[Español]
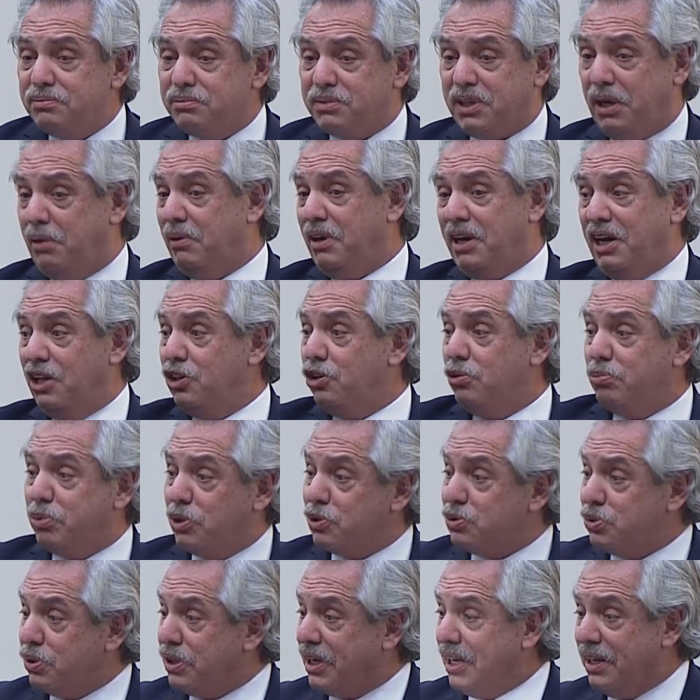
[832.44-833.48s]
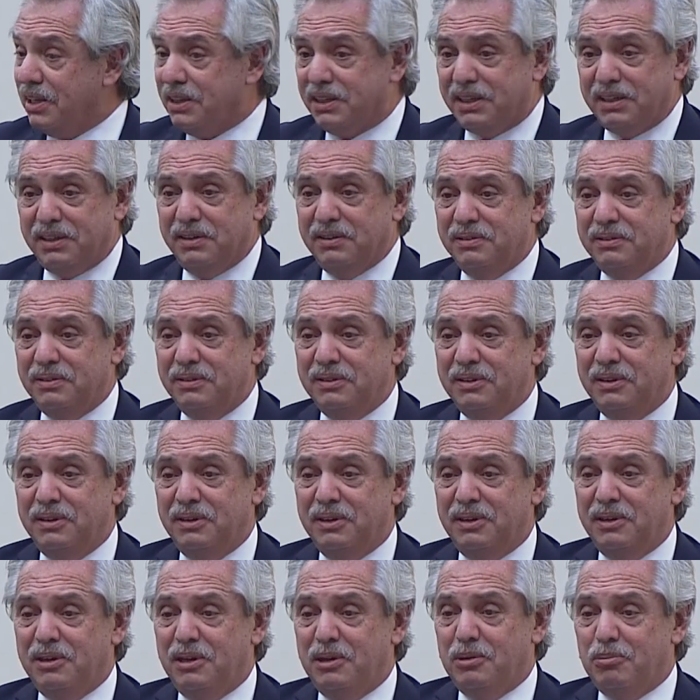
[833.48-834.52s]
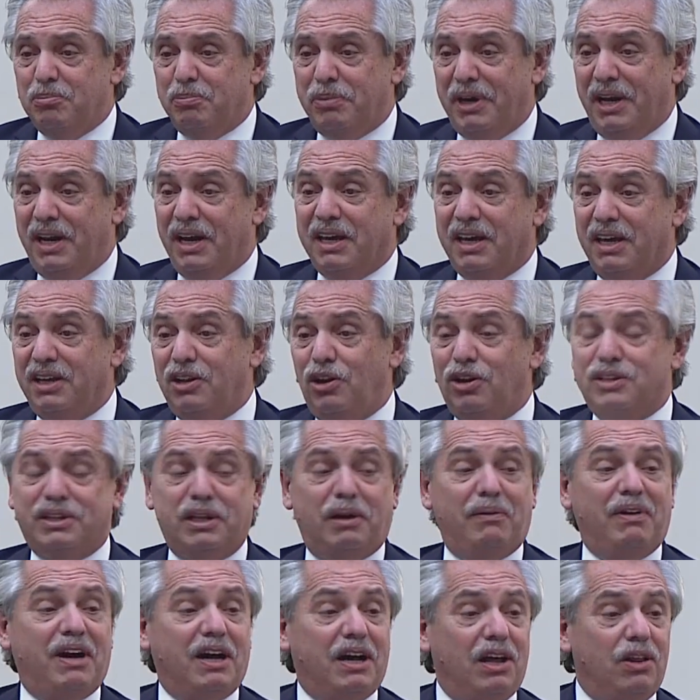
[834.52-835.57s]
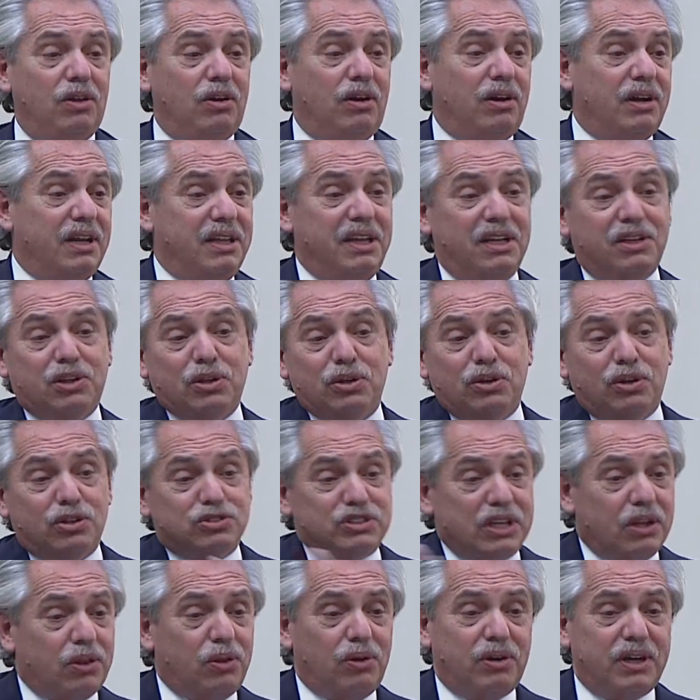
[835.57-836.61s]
trabajando por su gente, para que los trabajadores de todos estos